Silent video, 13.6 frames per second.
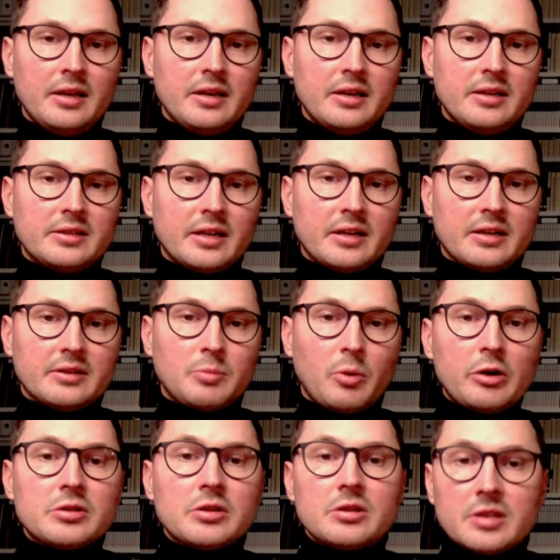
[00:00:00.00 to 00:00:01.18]
e, ta
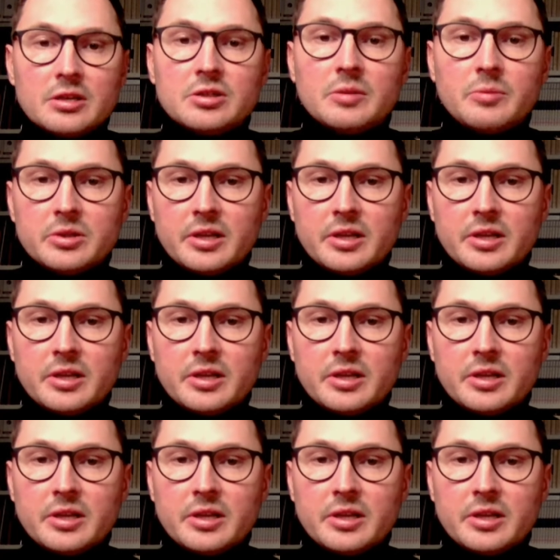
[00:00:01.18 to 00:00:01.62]
społeczność też się